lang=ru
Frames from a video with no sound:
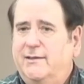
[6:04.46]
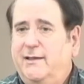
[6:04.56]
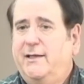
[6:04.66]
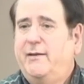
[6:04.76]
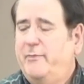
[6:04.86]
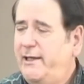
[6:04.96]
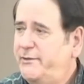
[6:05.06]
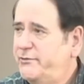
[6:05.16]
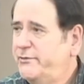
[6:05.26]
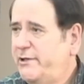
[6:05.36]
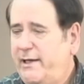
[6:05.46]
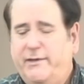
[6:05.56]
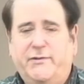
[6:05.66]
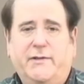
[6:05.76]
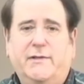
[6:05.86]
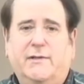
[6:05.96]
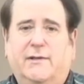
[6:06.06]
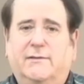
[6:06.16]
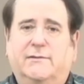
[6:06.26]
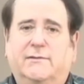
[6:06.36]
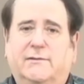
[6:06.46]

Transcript: не будет очень разумно